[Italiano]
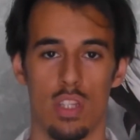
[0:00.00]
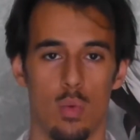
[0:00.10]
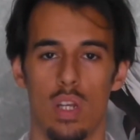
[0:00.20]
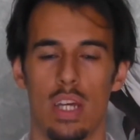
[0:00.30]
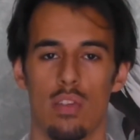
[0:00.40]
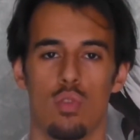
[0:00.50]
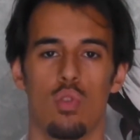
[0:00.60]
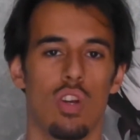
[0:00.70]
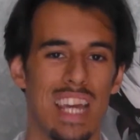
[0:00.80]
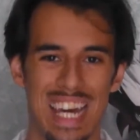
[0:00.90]
di quelle che
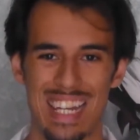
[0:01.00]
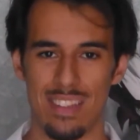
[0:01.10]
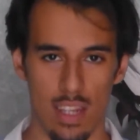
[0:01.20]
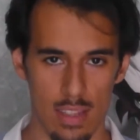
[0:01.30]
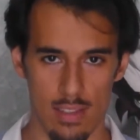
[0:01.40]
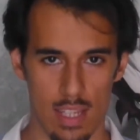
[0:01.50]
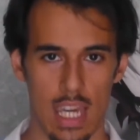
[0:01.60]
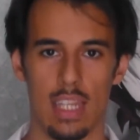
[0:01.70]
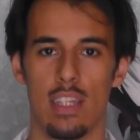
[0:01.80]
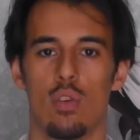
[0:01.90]
sono le
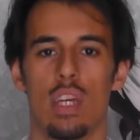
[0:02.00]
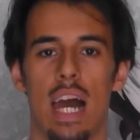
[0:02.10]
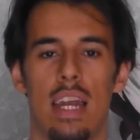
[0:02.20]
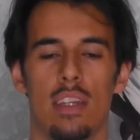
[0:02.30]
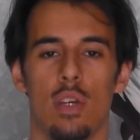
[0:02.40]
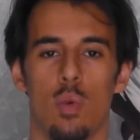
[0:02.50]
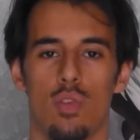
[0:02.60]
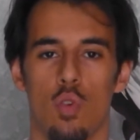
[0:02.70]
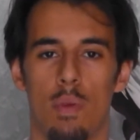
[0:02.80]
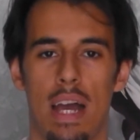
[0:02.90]
caratteristiche editoriali di
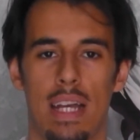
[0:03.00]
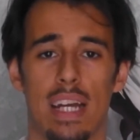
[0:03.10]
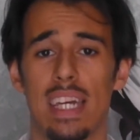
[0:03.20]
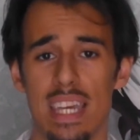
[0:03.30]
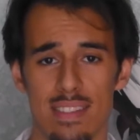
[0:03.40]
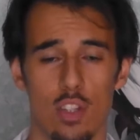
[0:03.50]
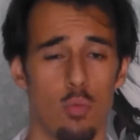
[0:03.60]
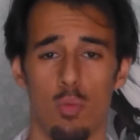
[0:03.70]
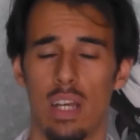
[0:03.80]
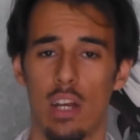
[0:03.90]
questo manga, che è stato
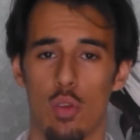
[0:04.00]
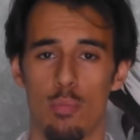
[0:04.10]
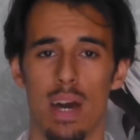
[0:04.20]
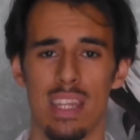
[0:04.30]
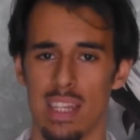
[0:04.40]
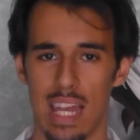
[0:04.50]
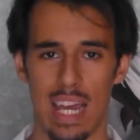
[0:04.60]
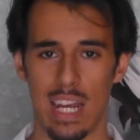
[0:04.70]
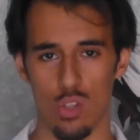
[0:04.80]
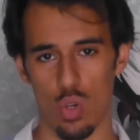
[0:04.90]
pubblicato in patria
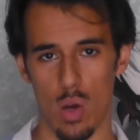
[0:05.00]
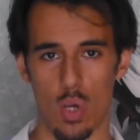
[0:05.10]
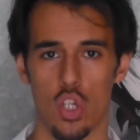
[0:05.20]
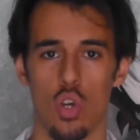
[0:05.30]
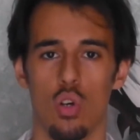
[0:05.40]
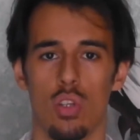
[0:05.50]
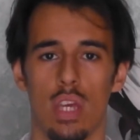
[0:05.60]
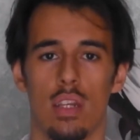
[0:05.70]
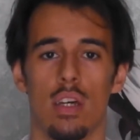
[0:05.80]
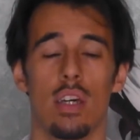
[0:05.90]
dalla Kadokawa
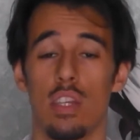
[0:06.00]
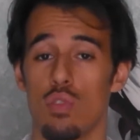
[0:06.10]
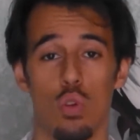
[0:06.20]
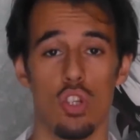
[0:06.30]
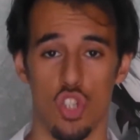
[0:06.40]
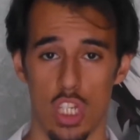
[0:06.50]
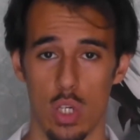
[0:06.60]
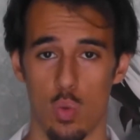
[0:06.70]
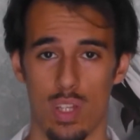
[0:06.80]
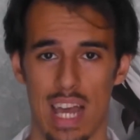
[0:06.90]
Shoten in soli
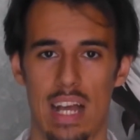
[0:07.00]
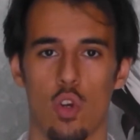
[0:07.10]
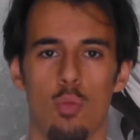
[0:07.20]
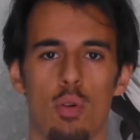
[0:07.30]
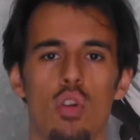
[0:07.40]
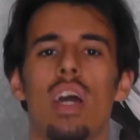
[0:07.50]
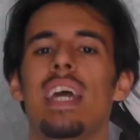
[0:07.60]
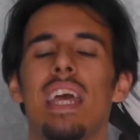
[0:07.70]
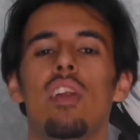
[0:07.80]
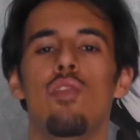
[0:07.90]
5 tankobon
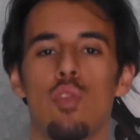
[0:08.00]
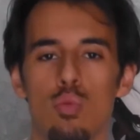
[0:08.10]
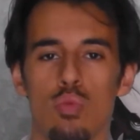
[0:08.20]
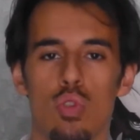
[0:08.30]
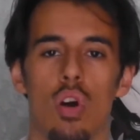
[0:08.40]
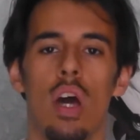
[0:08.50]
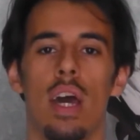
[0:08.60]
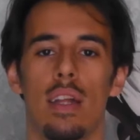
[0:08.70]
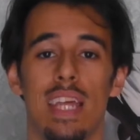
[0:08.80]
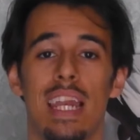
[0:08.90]
ed è il frutto
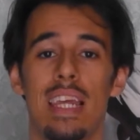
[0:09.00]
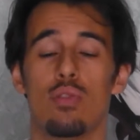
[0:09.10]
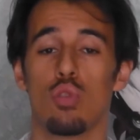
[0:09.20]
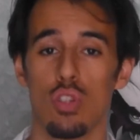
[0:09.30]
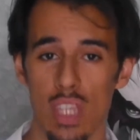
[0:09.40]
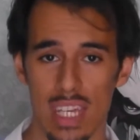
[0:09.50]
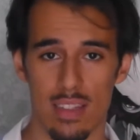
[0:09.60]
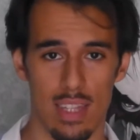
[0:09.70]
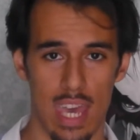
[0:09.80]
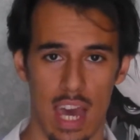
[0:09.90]

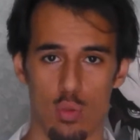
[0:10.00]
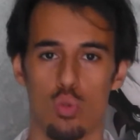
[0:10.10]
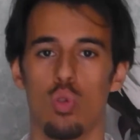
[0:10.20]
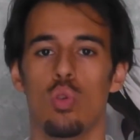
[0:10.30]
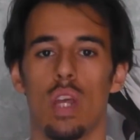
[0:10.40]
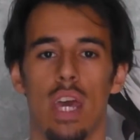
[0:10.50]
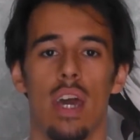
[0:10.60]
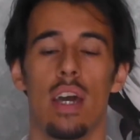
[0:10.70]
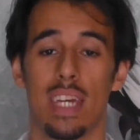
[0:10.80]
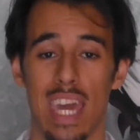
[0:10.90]
dell'esordiente
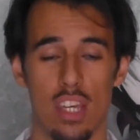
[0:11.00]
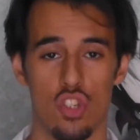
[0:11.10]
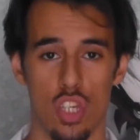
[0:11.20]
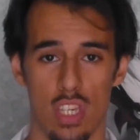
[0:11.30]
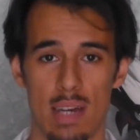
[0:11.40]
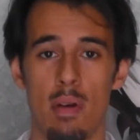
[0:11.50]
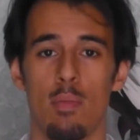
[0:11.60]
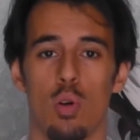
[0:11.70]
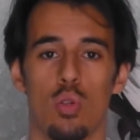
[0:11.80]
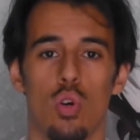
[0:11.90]
autore Keiji
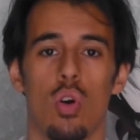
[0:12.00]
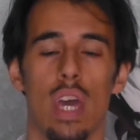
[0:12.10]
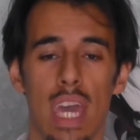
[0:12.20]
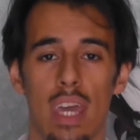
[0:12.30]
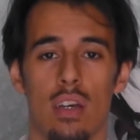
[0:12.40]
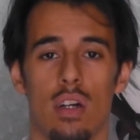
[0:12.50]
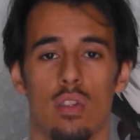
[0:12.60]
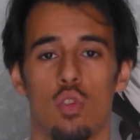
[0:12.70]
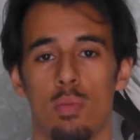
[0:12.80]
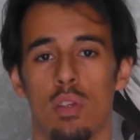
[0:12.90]
Yamamoto e uh,
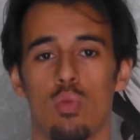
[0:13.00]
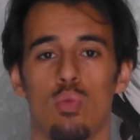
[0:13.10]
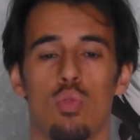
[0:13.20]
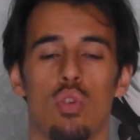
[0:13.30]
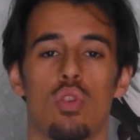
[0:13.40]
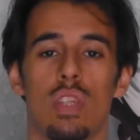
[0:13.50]
soprattutto